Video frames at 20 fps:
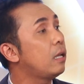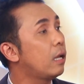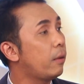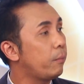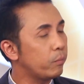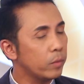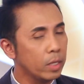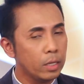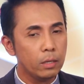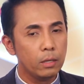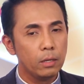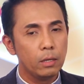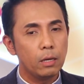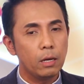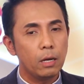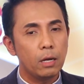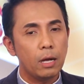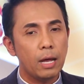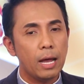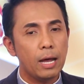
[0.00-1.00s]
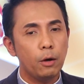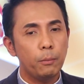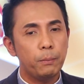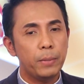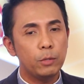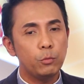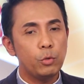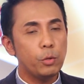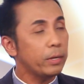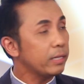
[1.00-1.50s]
เทียมเอา
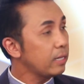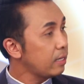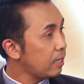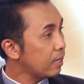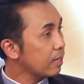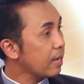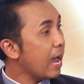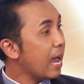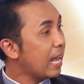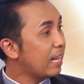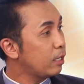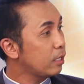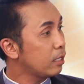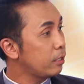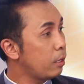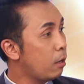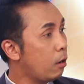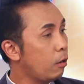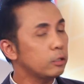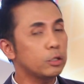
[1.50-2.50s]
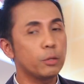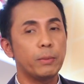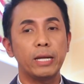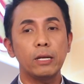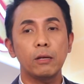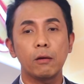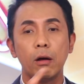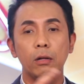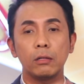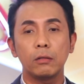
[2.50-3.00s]
เป็นวิวัฒนาการแล้วกันเนาะสมั
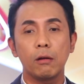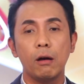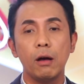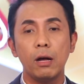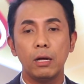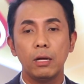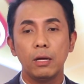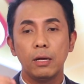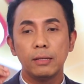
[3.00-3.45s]
ยก่อนก็